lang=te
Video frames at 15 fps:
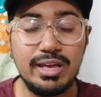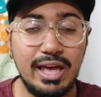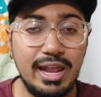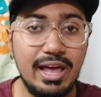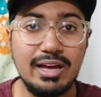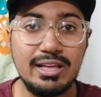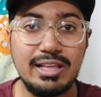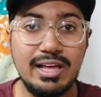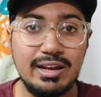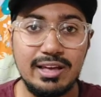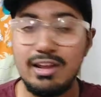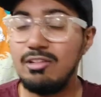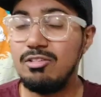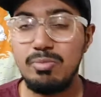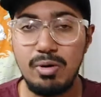ఎలాగ దానికి
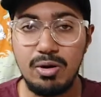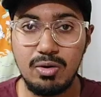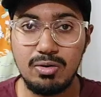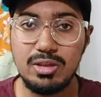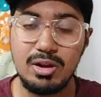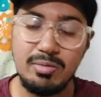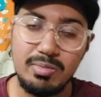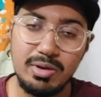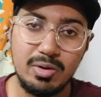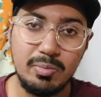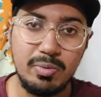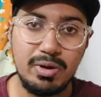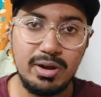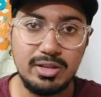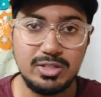రెస్పాండ్ అవుతానో మీకు
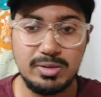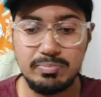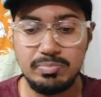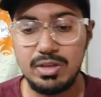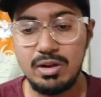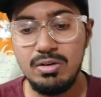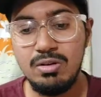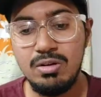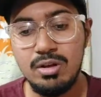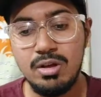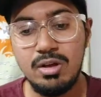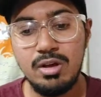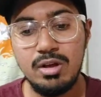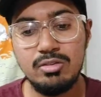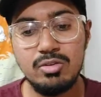ఇప్పుడు నేను చెప్తాను
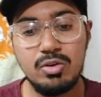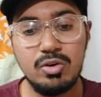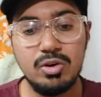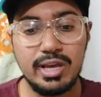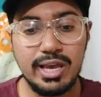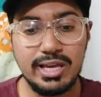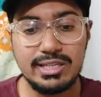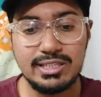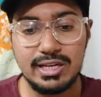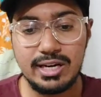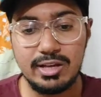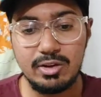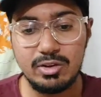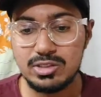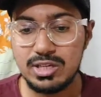సో కేస్
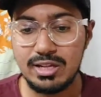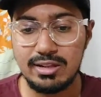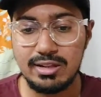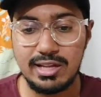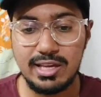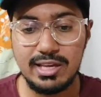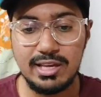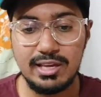స్టడీ వచ్చేసి